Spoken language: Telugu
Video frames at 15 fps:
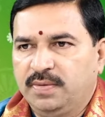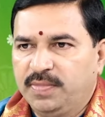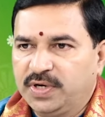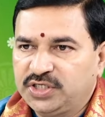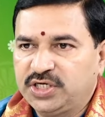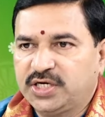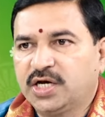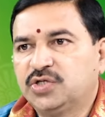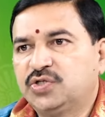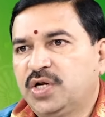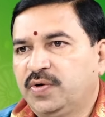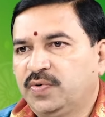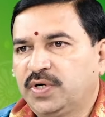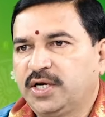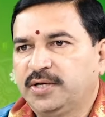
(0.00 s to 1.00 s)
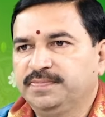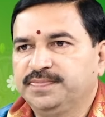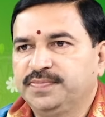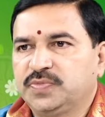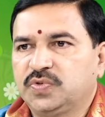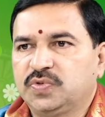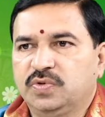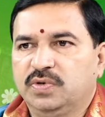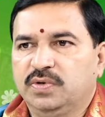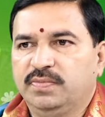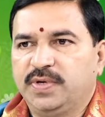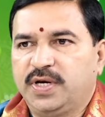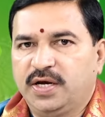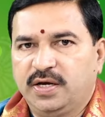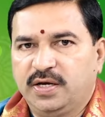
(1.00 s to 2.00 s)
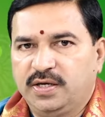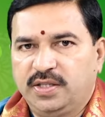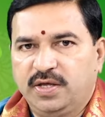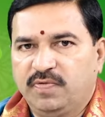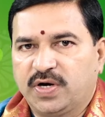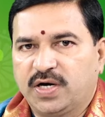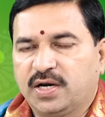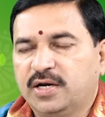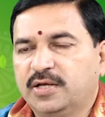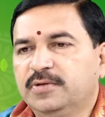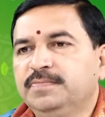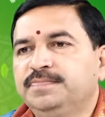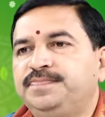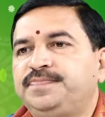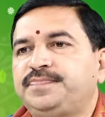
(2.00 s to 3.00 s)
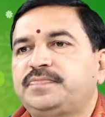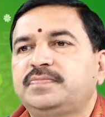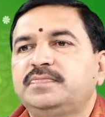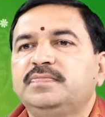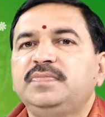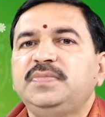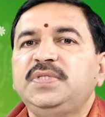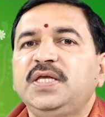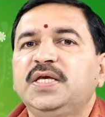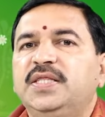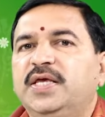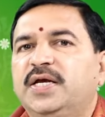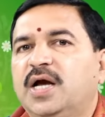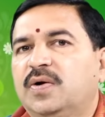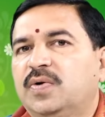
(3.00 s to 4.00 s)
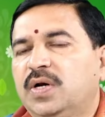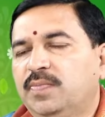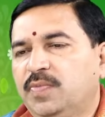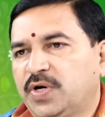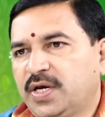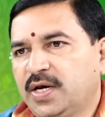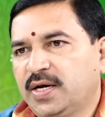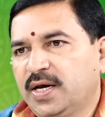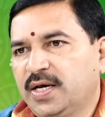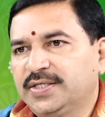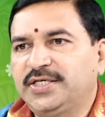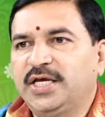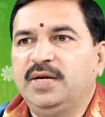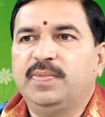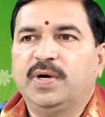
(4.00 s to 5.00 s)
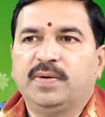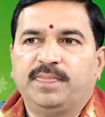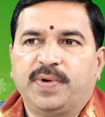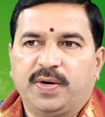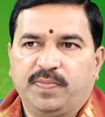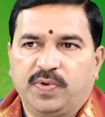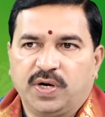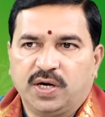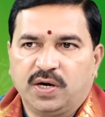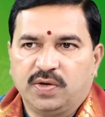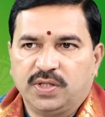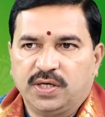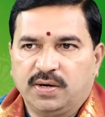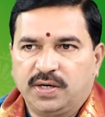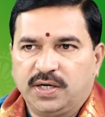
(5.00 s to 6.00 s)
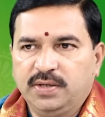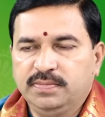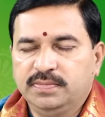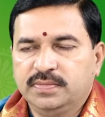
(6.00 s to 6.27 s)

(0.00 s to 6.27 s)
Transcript: మంచి ఖర్చులే ఉంటాయి సో మీరే ఇదవ్వక్కర్లేదు ఇది కాకుండా ముఖ్యంగా శనిబలం పరిపూర్ణంగా ఉంది కాబట్టి